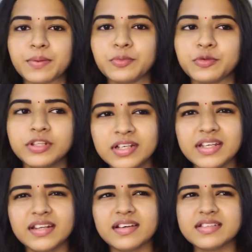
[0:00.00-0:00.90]
வரும்போது
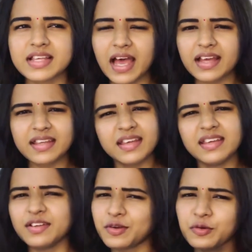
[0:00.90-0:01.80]
எனக்கு சாரீ
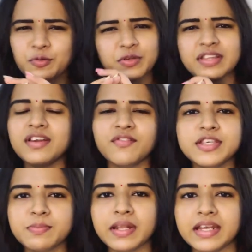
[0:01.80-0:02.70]
இருக்கணுன்றதை நான்
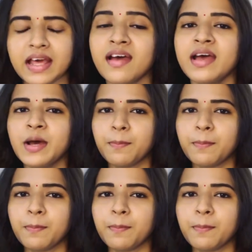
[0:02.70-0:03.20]
ஃபிக்ஸ் பண்ணிட்டேன்